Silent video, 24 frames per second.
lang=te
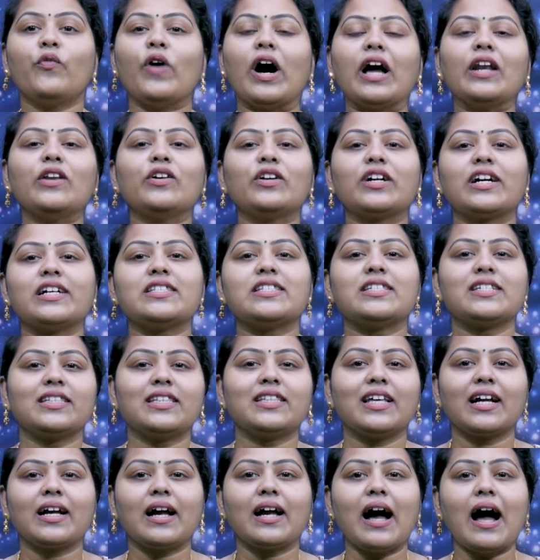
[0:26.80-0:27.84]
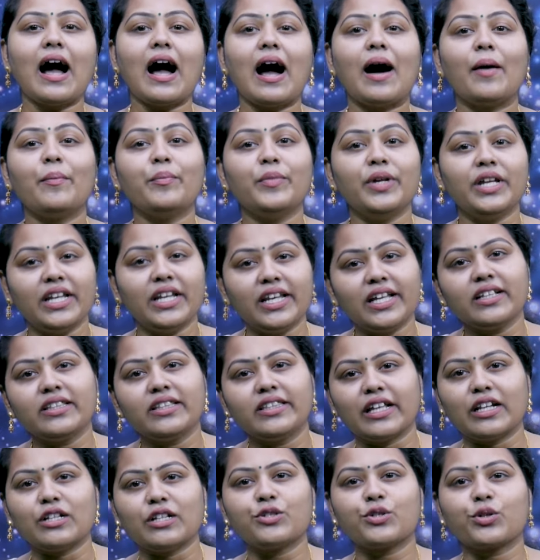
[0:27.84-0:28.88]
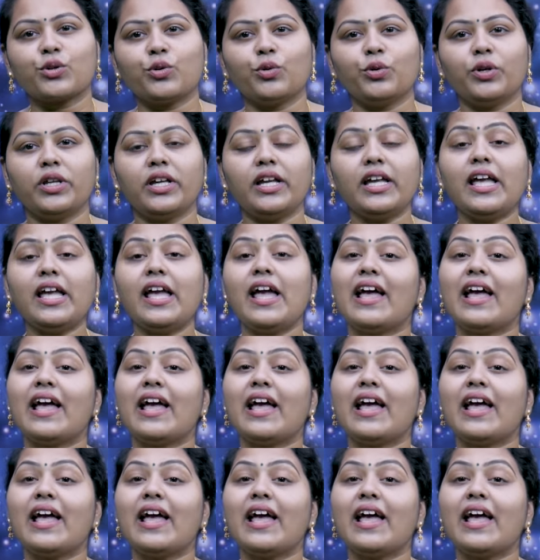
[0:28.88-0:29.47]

వాళ్ళు ఖచ్చితంగా ఆ మీనింగ్ తెలుసుకుని